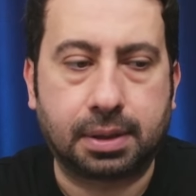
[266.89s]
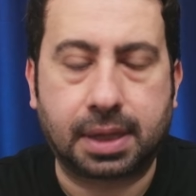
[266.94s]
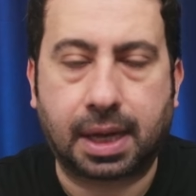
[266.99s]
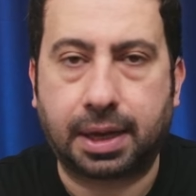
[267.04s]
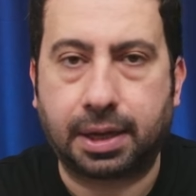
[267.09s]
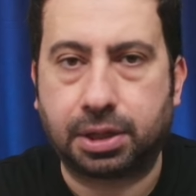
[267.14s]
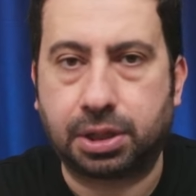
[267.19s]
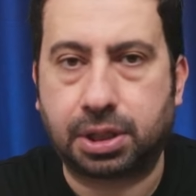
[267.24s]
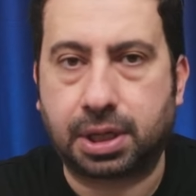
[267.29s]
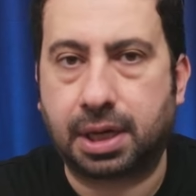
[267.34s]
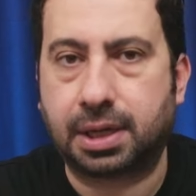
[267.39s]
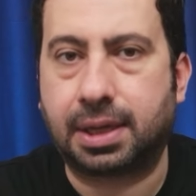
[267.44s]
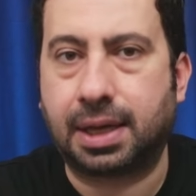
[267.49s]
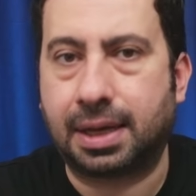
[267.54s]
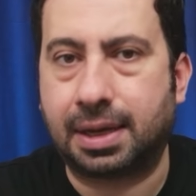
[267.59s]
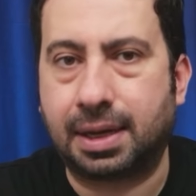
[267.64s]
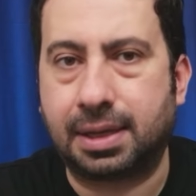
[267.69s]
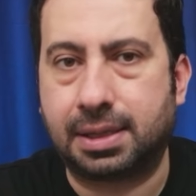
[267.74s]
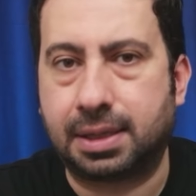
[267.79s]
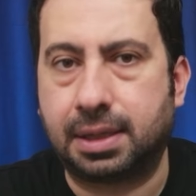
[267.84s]
sahaya çıkar ki
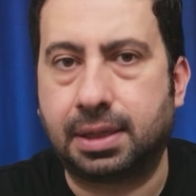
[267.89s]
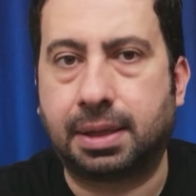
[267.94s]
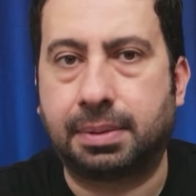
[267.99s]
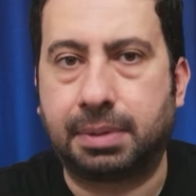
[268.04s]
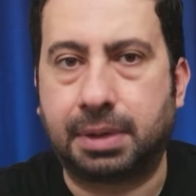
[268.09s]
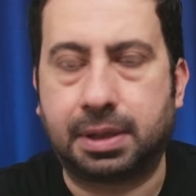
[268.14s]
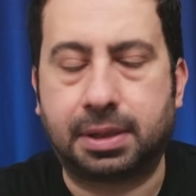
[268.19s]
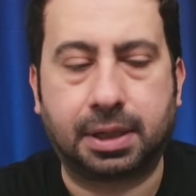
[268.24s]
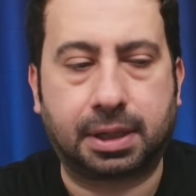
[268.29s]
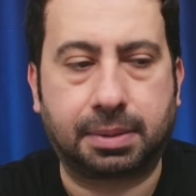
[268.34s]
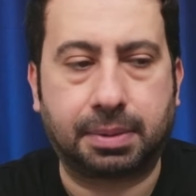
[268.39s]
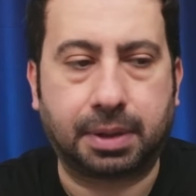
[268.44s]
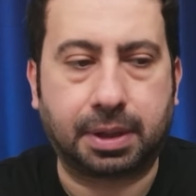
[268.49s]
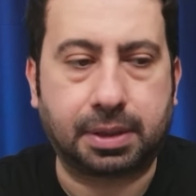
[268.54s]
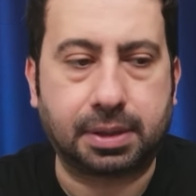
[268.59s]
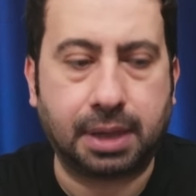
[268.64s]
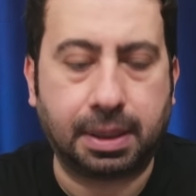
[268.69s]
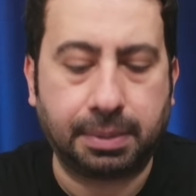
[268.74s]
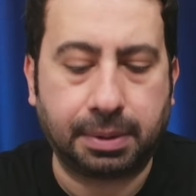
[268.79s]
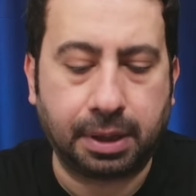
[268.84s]
Enesiri de milli takıma
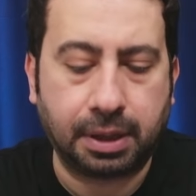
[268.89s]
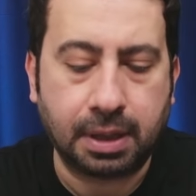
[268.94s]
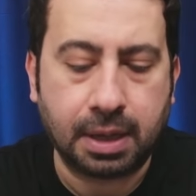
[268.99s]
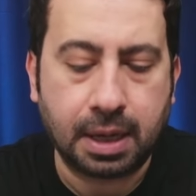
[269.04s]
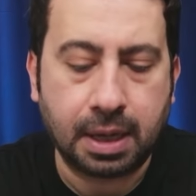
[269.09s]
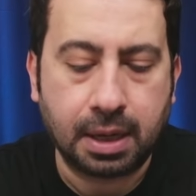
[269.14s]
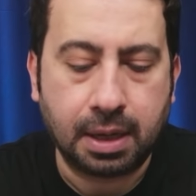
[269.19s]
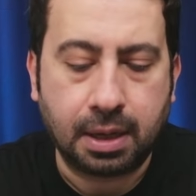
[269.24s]
gitti ama